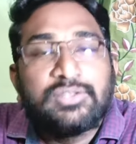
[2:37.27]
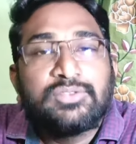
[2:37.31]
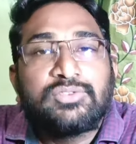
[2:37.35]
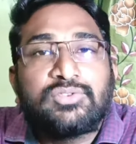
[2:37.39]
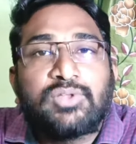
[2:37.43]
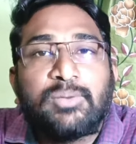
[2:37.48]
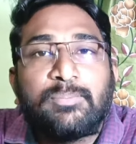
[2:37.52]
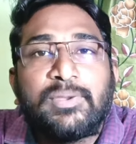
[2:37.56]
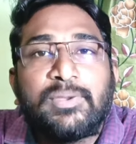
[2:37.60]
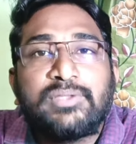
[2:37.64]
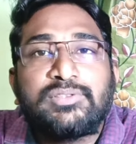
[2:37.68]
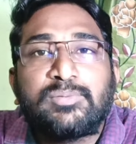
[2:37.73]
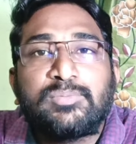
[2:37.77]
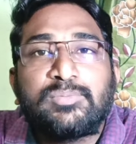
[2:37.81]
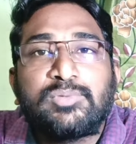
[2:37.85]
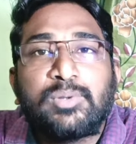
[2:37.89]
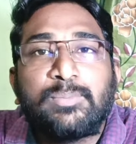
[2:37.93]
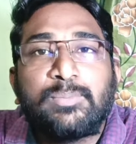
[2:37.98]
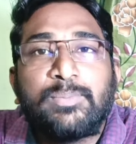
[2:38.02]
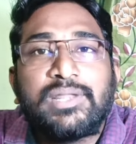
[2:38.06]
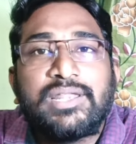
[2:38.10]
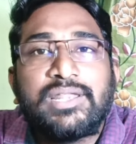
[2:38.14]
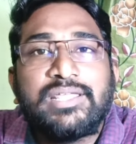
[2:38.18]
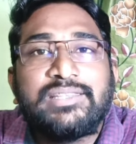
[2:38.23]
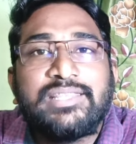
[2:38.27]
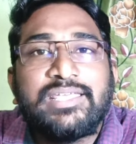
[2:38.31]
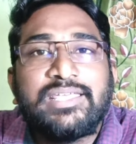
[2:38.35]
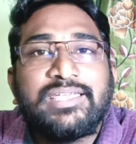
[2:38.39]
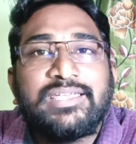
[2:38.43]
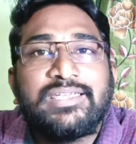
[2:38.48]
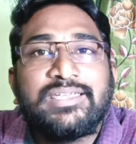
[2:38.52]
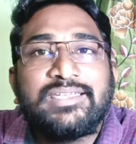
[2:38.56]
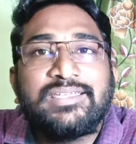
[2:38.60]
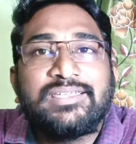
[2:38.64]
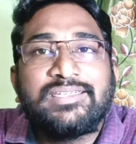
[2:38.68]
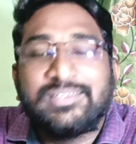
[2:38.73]
తొంభై తొమ్మిది రూపాయలు అయితే
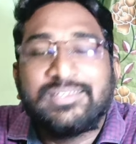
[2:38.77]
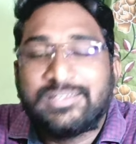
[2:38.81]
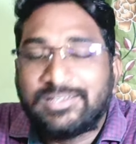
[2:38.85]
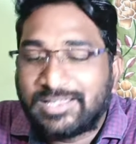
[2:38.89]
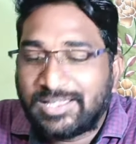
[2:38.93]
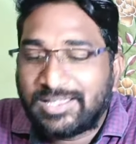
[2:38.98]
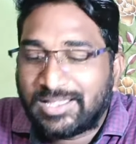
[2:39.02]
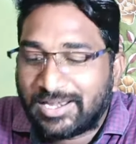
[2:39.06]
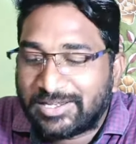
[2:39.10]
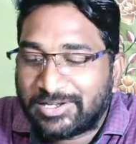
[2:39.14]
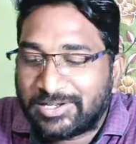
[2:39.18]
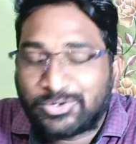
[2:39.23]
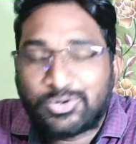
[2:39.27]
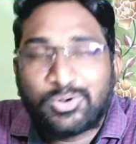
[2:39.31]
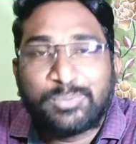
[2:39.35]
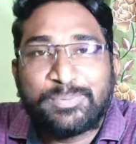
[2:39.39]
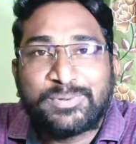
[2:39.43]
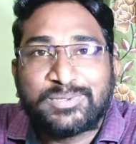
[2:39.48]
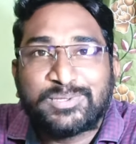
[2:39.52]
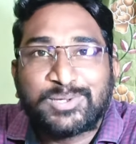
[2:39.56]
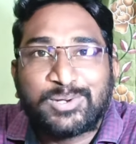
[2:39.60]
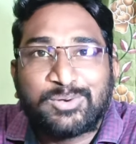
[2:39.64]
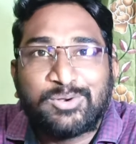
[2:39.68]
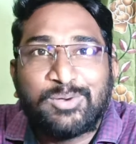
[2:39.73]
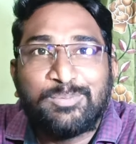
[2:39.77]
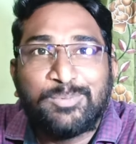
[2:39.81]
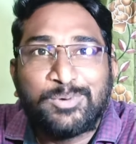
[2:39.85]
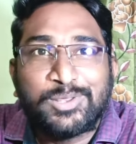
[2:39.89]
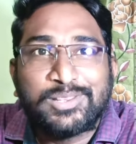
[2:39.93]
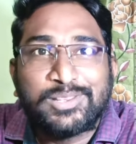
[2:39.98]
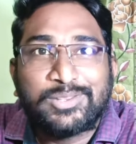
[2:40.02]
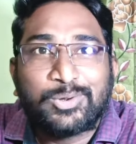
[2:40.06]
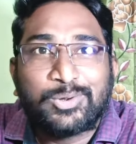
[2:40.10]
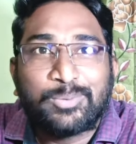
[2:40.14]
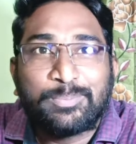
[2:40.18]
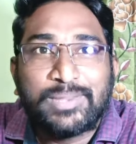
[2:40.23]
అంటే రూపాయి తక్కువ మూడు
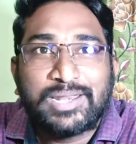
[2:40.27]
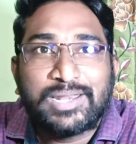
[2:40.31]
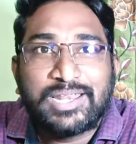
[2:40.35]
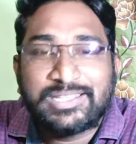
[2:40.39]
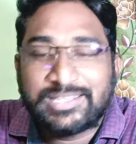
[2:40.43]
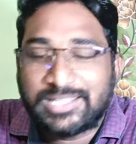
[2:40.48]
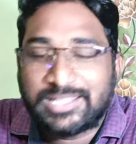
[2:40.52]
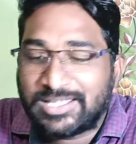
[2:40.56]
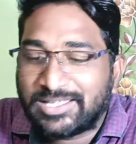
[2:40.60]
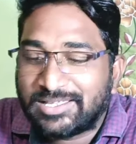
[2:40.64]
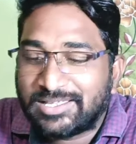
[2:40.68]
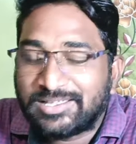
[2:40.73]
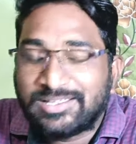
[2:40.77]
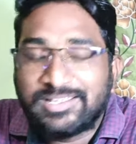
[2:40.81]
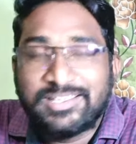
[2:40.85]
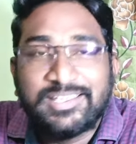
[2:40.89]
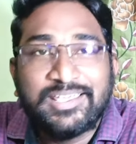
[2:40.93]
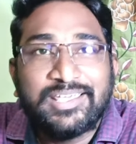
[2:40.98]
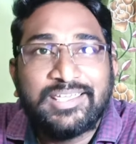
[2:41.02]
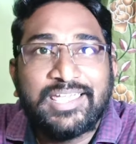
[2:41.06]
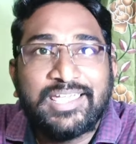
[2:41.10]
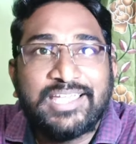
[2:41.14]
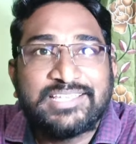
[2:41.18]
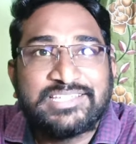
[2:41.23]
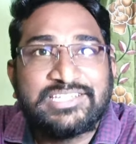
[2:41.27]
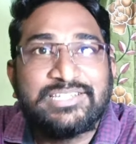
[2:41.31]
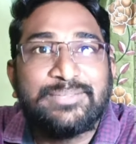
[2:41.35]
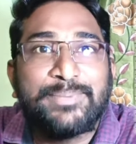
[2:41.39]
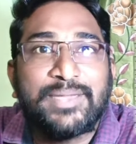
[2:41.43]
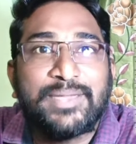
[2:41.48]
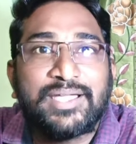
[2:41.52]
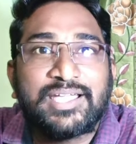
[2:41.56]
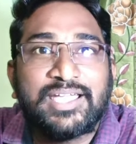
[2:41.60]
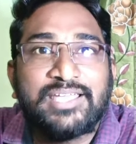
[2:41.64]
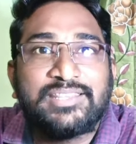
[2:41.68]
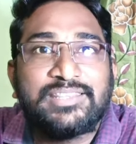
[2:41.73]
వందల రూపాయలు అయితే హెచ్డి
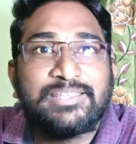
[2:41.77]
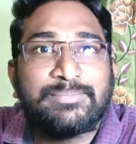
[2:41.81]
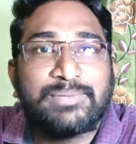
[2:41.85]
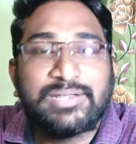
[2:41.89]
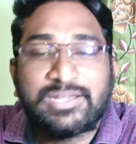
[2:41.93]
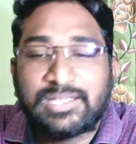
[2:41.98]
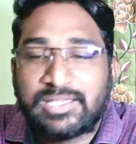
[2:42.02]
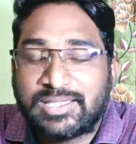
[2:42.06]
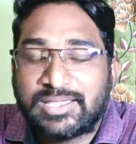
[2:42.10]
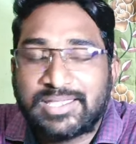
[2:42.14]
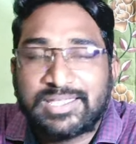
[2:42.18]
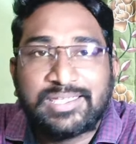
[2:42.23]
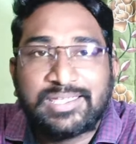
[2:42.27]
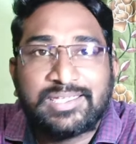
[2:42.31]
ప్యాక్ అయితే మనకి